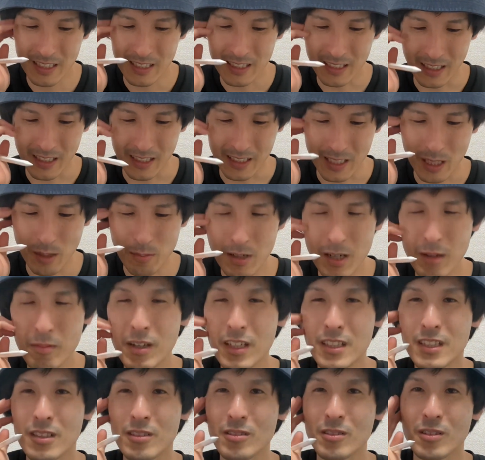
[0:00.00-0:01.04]
ねえ、
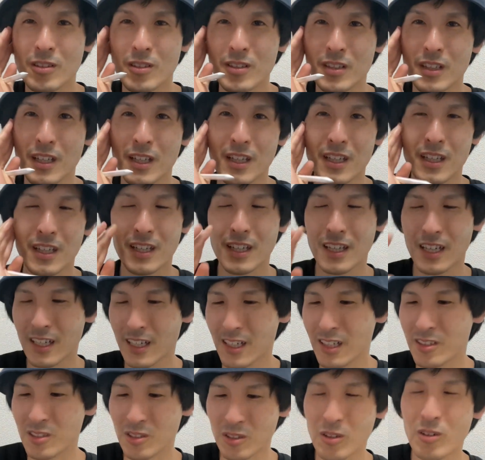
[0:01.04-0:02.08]
キャメラマンっていうのって、あ
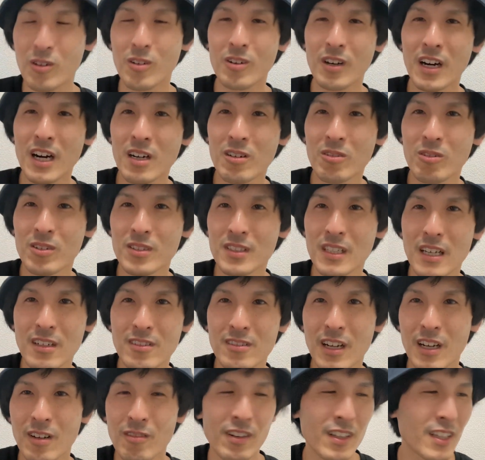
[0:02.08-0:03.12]
れでしょ？アッコさんぐ
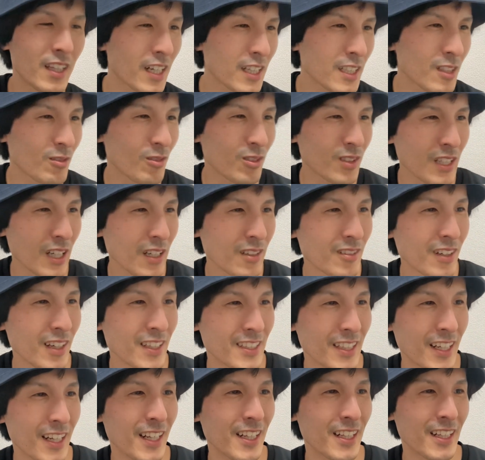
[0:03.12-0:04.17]
らい、和田明子さんぐらい
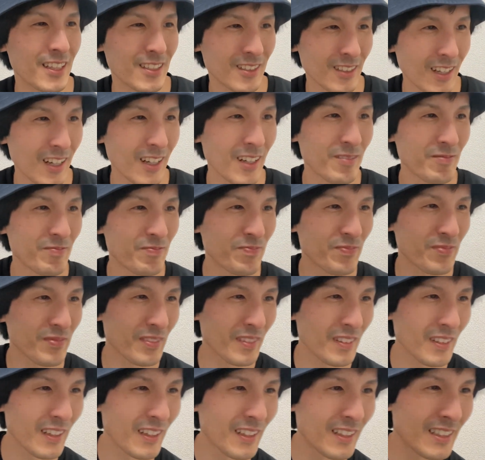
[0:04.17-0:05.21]
じゃないですか。
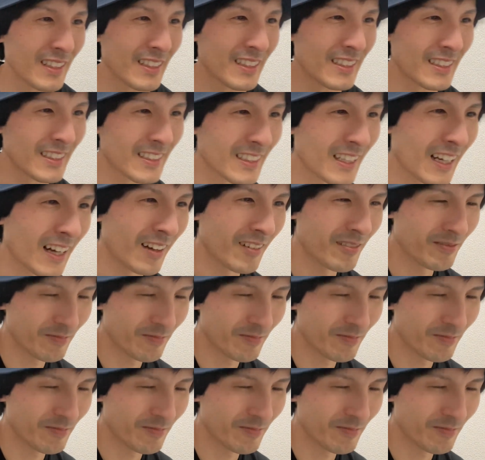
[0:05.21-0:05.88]
さ